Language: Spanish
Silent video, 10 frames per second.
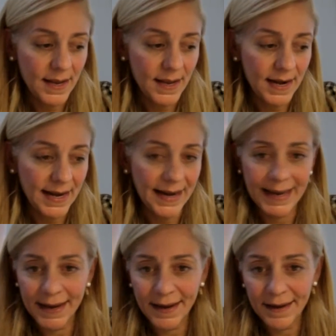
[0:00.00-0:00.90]

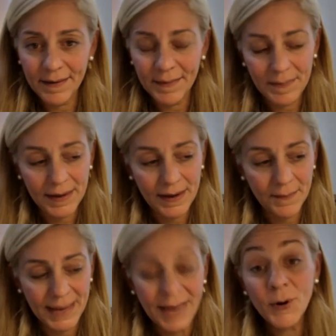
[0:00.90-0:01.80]

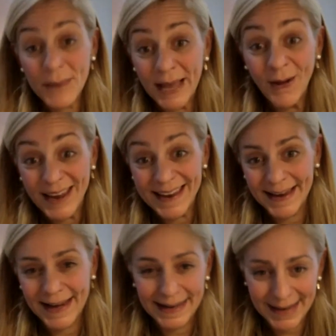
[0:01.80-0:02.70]
me he apropiado de
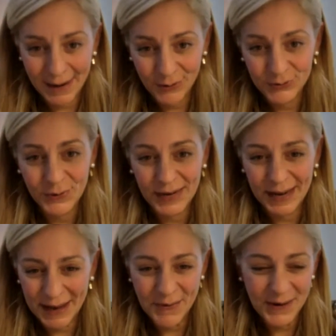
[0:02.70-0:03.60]
ellas y las llevo sobre,
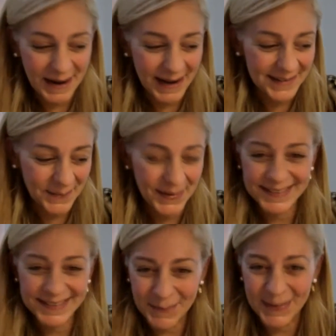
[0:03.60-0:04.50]
hay una, él siempre
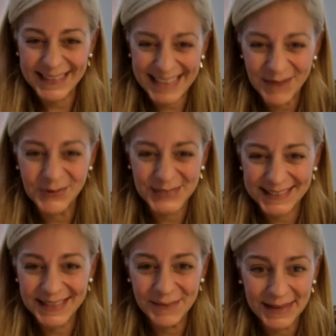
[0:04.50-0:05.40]
se repetía
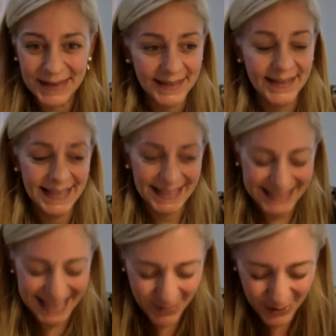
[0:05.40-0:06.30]
constantemente,
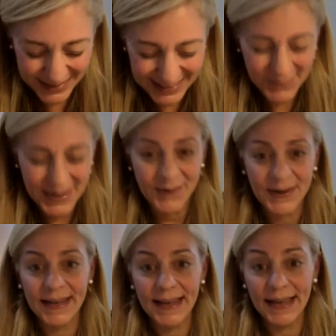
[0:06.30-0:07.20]
tengo que ser
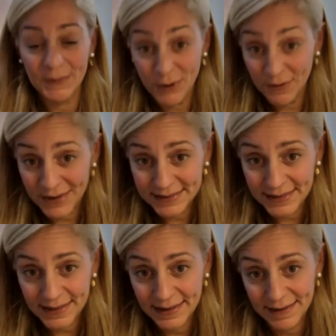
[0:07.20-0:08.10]
amable. No es
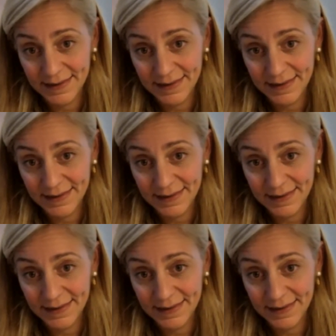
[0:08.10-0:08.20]
fácil